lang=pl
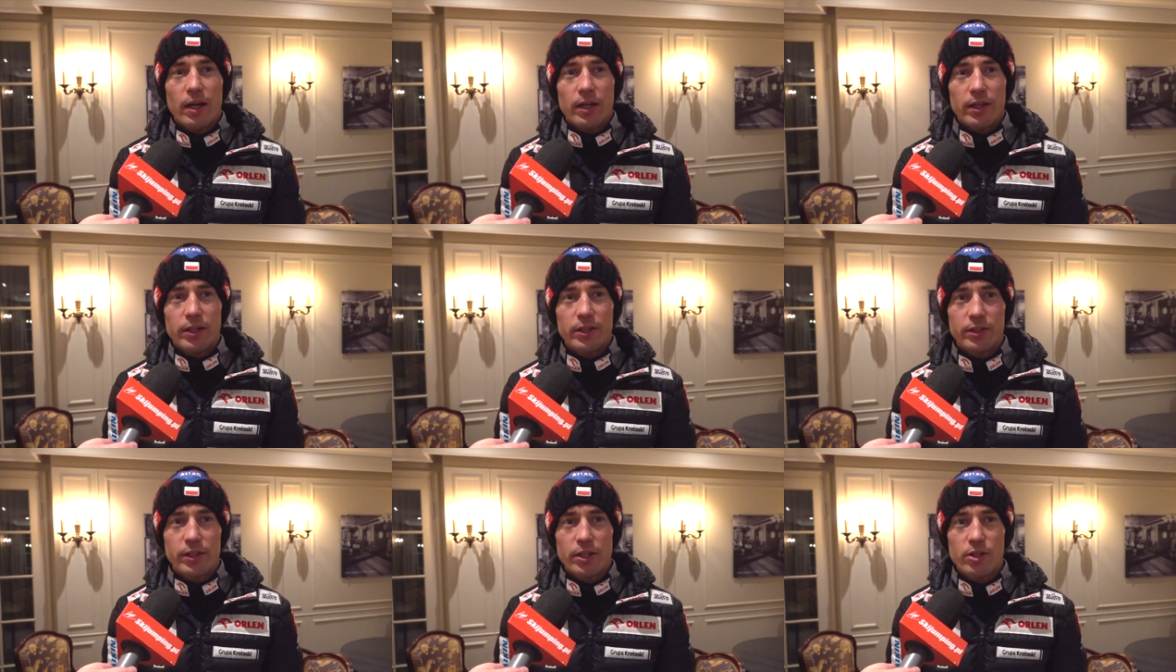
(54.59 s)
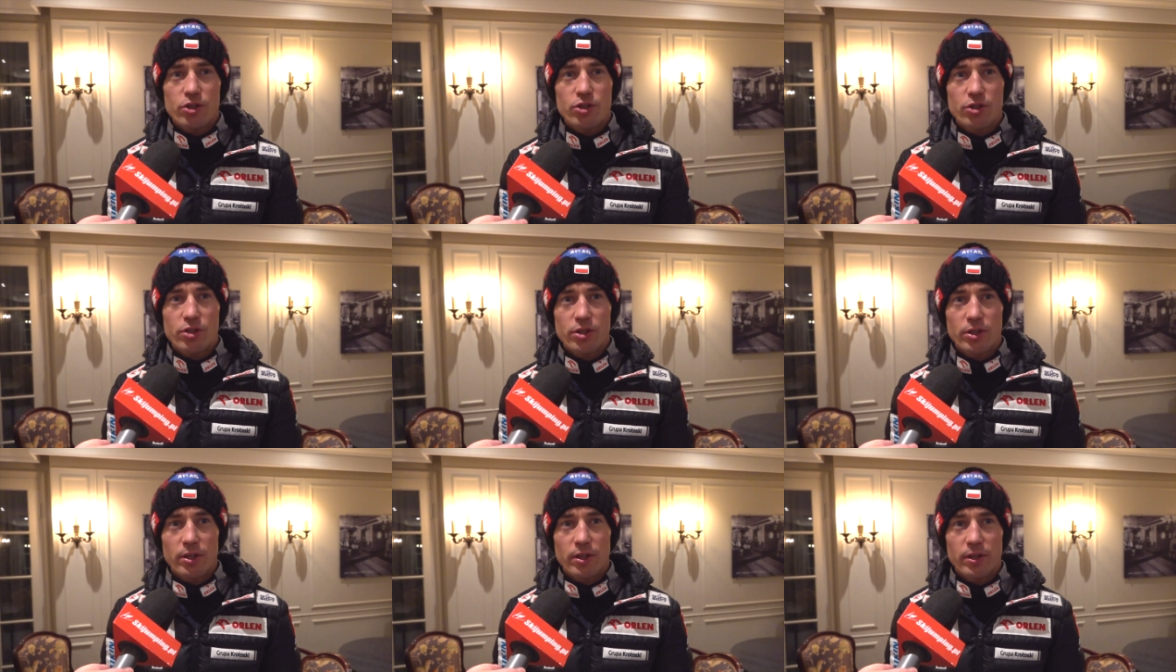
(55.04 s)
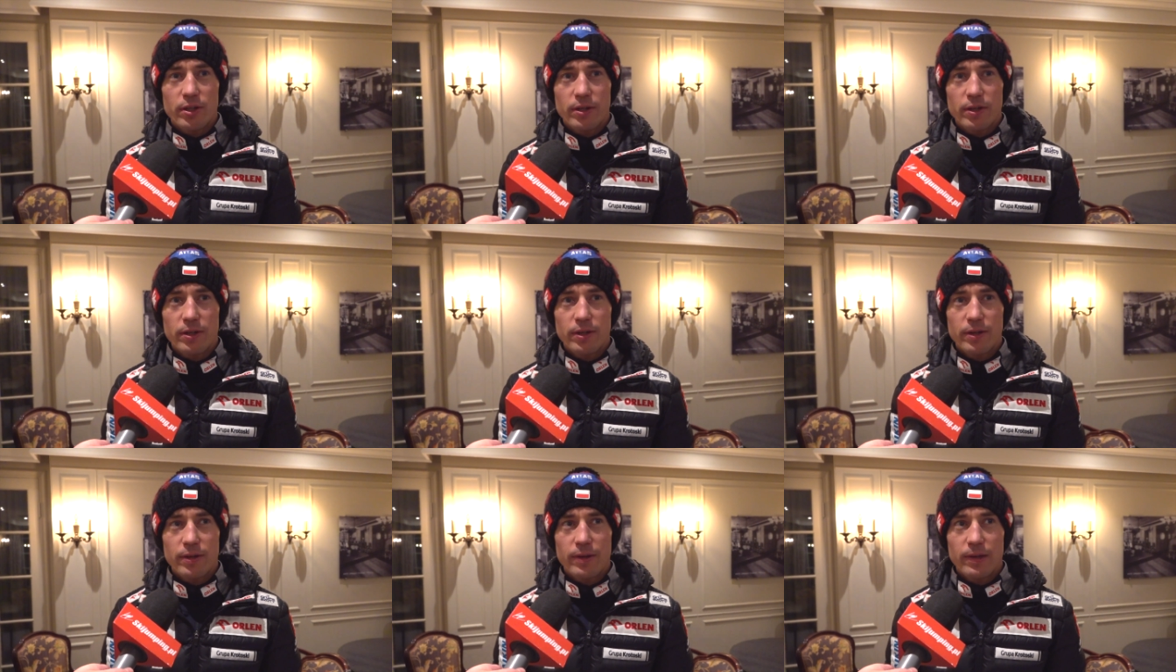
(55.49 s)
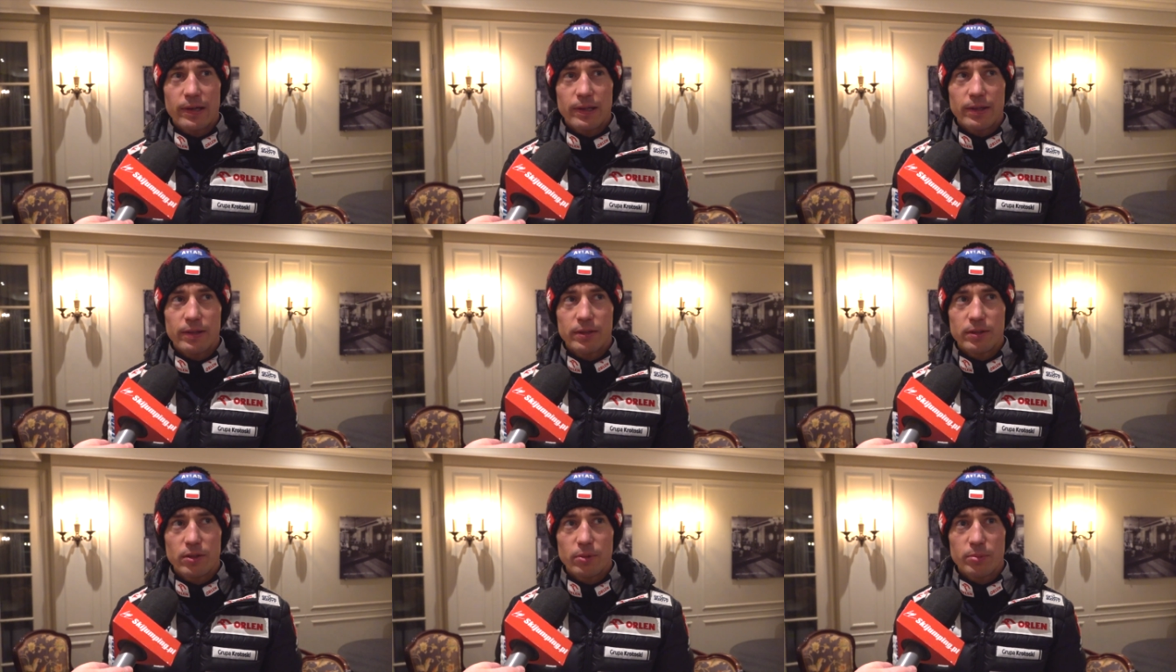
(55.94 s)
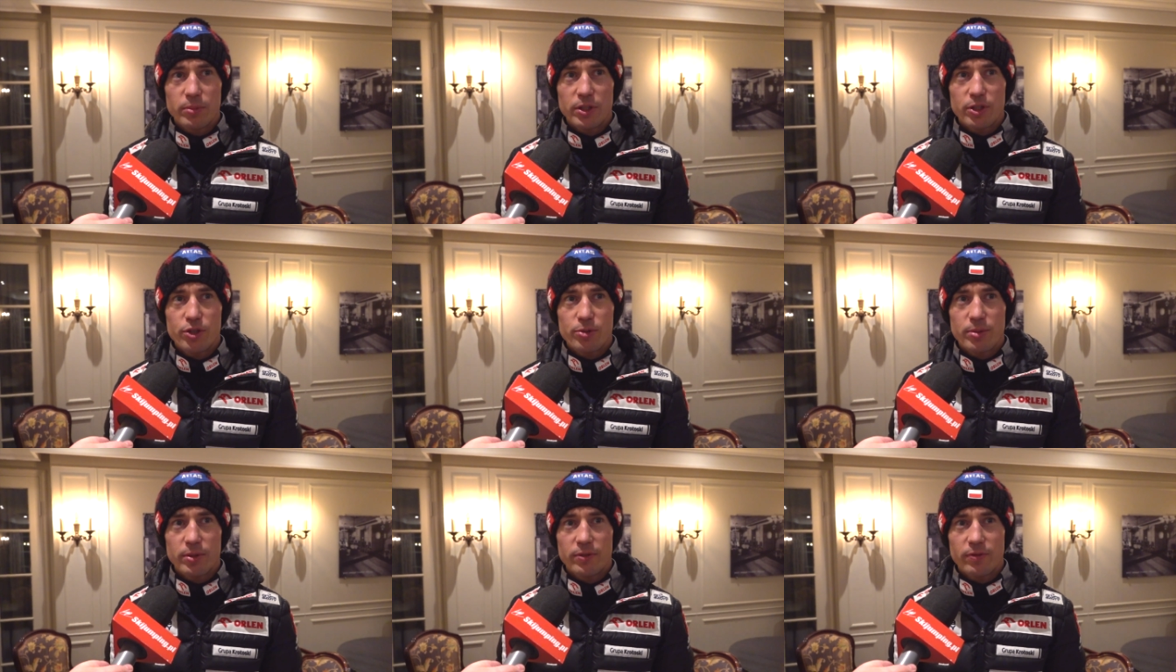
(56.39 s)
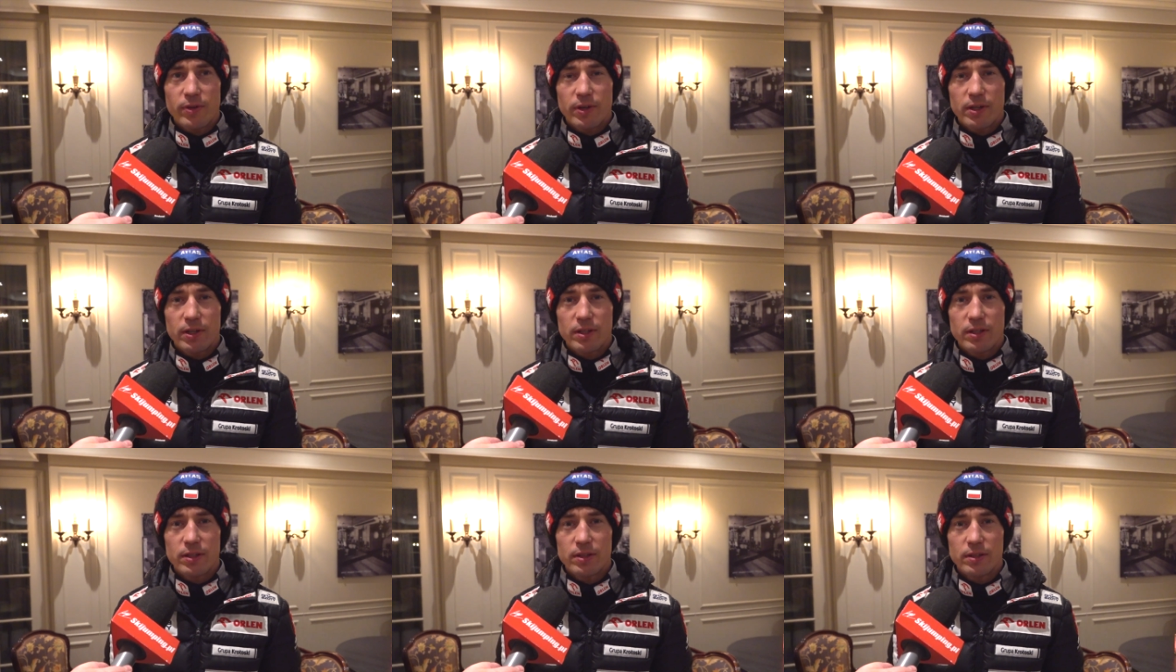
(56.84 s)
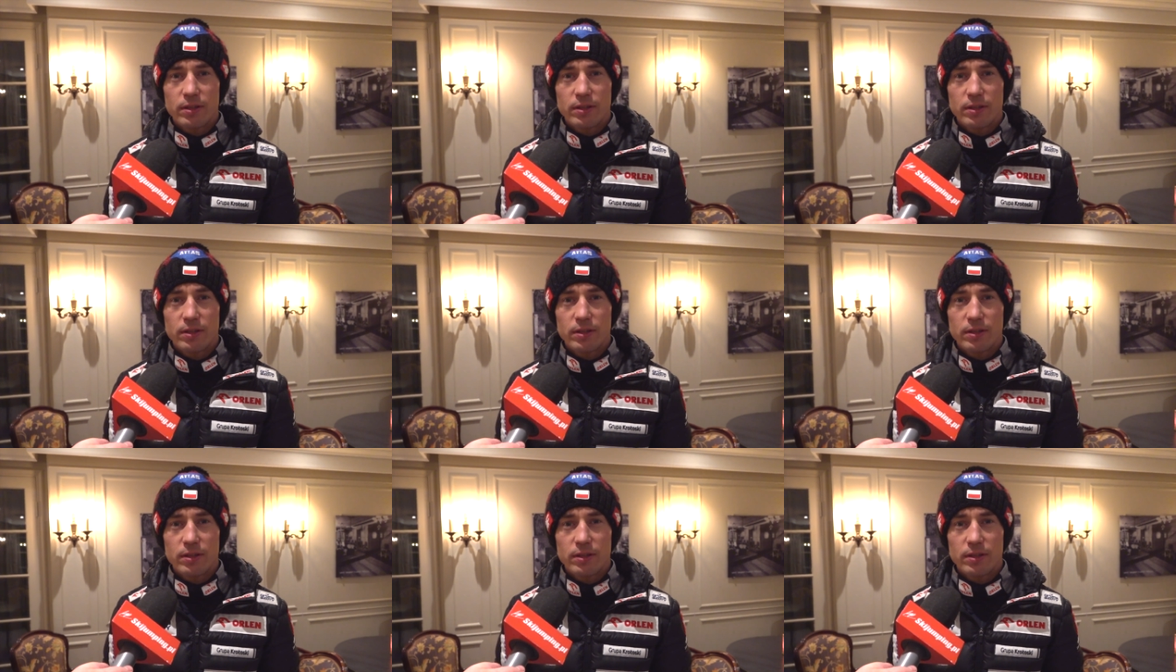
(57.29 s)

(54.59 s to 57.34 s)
i też e, no, mieliśmy dwa,